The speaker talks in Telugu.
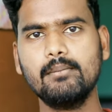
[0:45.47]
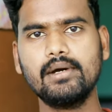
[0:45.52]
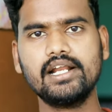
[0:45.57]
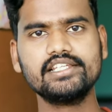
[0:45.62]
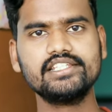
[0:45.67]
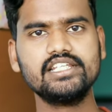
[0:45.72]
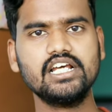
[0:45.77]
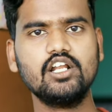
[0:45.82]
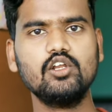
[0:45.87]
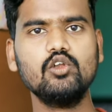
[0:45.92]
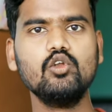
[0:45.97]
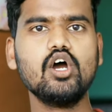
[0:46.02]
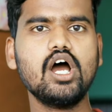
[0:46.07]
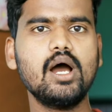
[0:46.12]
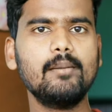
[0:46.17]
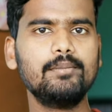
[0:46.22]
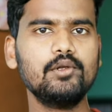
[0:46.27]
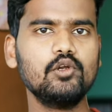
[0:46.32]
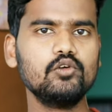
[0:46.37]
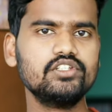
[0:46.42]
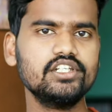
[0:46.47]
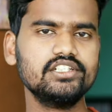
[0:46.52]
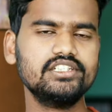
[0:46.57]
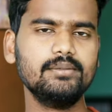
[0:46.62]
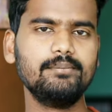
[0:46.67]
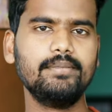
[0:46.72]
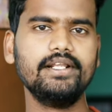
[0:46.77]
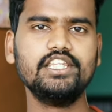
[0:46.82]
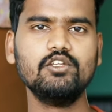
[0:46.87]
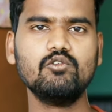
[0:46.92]
మన ఛానల్లో అప్లోడ్
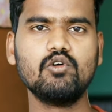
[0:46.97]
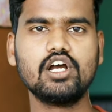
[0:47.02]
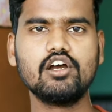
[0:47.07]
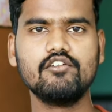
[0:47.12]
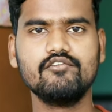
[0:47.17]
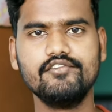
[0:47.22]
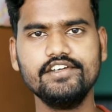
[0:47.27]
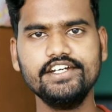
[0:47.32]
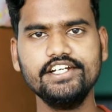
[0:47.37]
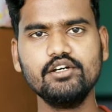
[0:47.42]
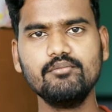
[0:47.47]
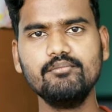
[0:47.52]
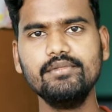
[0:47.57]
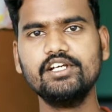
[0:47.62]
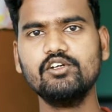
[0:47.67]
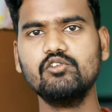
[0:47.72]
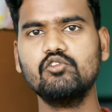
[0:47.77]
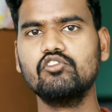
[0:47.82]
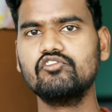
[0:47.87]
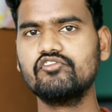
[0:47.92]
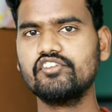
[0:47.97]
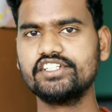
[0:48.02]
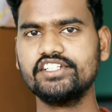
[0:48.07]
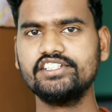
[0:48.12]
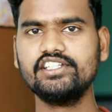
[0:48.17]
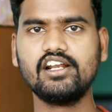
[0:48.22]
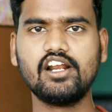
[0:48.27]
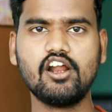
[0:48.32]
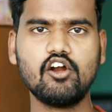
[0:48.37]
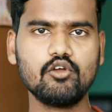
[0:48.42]
చేసే ప్రతి ఒక్క వీడియో మీకు
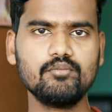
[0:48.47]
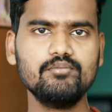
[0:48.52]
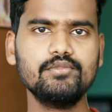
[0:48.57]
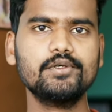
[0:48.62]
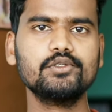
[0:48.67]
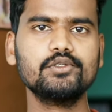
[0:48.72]
నోటిఫికేషన్ అయితే రావడం